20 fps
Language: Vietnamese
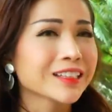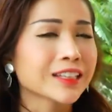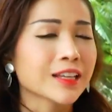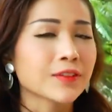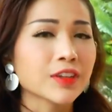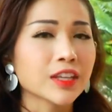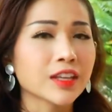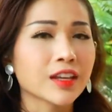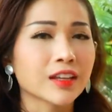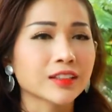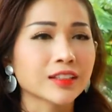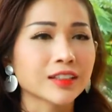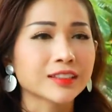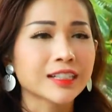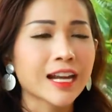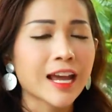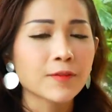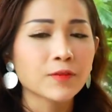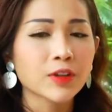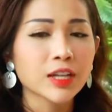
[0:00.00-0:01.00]
tại vì à, thật
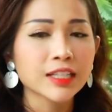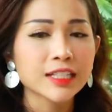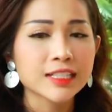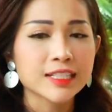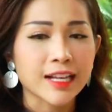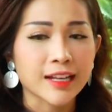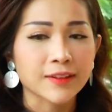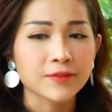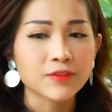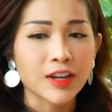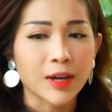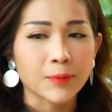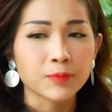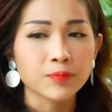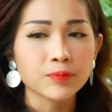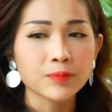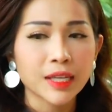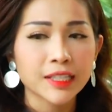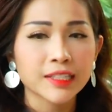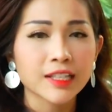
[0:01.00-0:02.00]
ra với cái sản phẩm
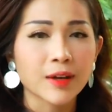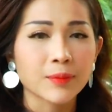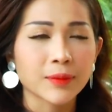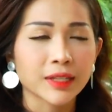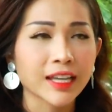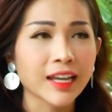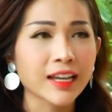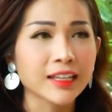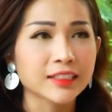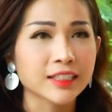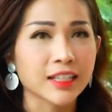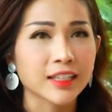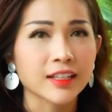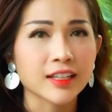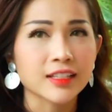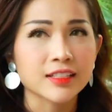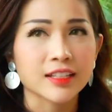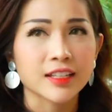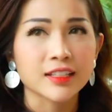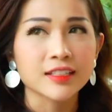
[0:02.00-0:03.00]
bây giờ mà các anh chị
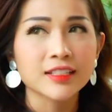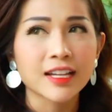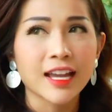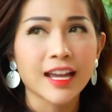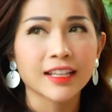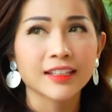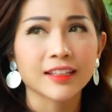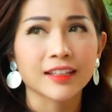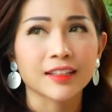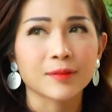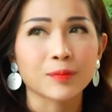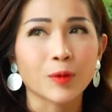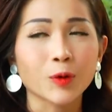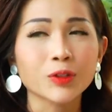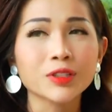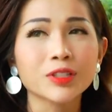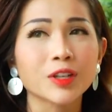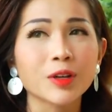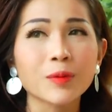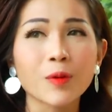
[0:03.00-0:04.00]
nghệ sĩ ra thì
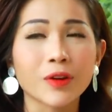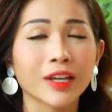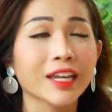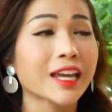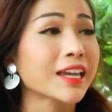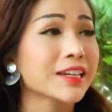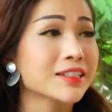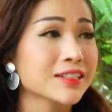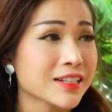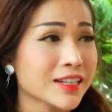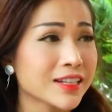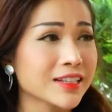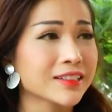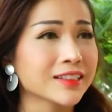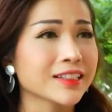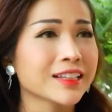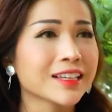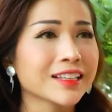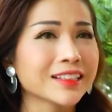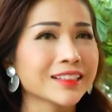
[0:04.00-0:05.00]
mỗi người có một cái hay riêng